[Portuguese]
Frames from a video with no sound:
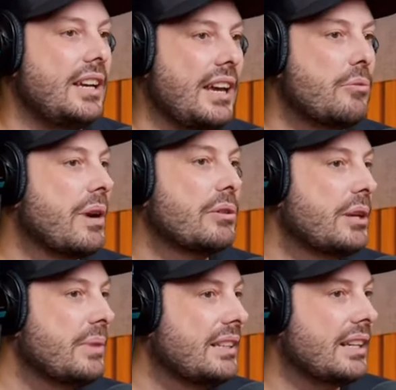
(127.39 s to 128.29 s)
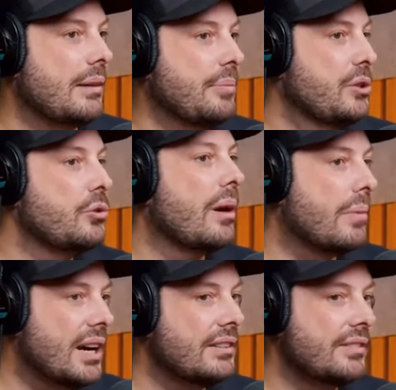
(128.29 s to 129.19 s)
quer, o mal também trata. A pessoa
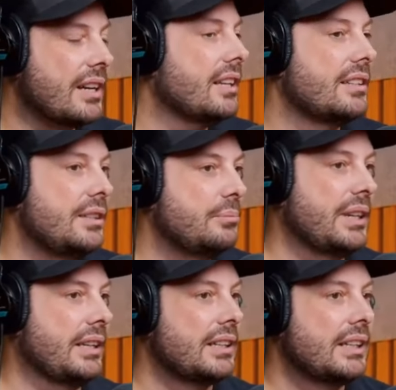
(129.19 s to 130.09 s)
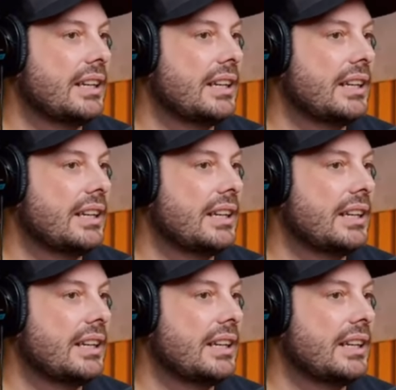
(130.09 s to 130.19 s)
má trata ele bem.